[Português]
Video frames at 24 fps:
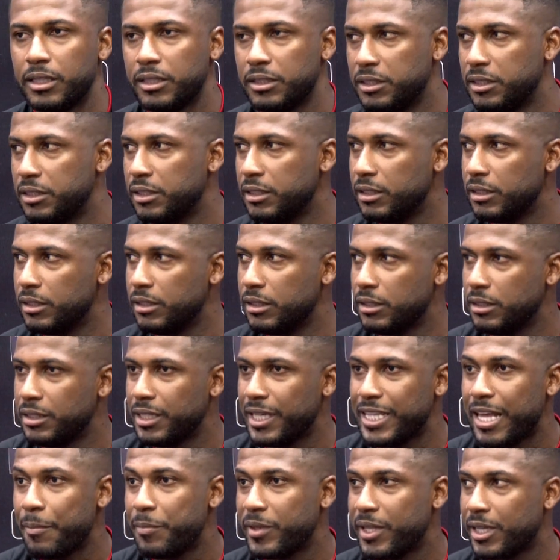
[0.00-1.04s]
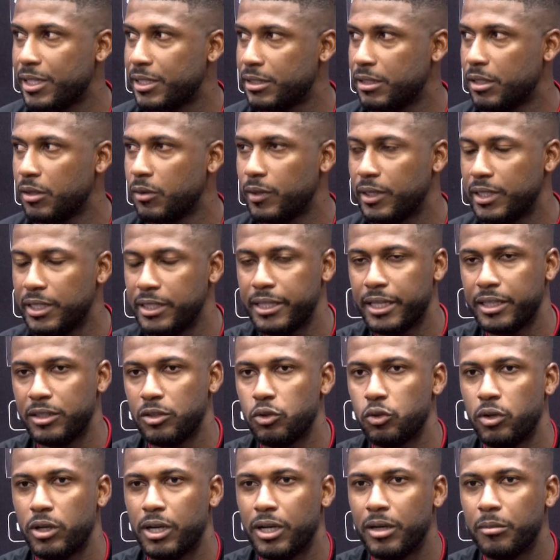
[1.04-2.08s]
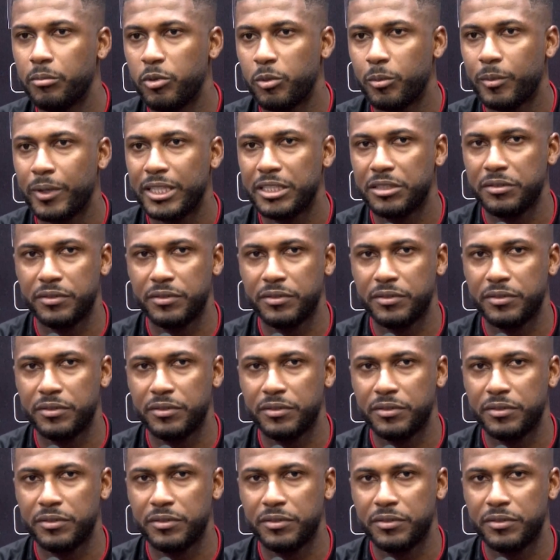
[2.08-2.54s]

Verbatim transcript: de, de adaptação ali dentro do campo, mas